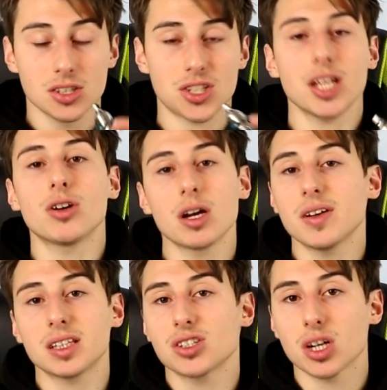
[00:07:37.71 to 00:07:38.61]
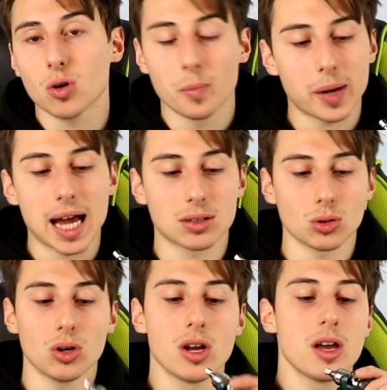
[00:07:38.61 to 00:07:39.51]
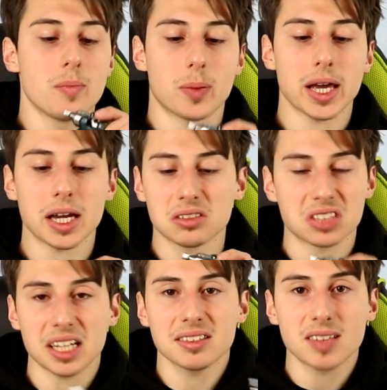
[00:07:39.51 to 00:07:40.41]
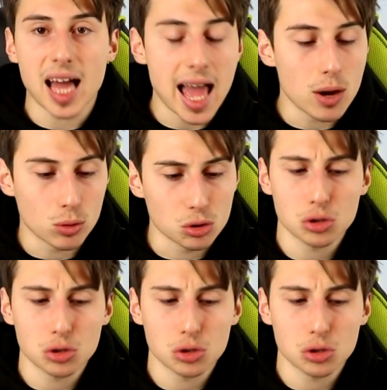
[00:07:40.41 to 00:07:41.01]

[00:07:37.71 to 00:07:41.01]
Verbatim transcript: se non l'avete già comprato per 30 euro,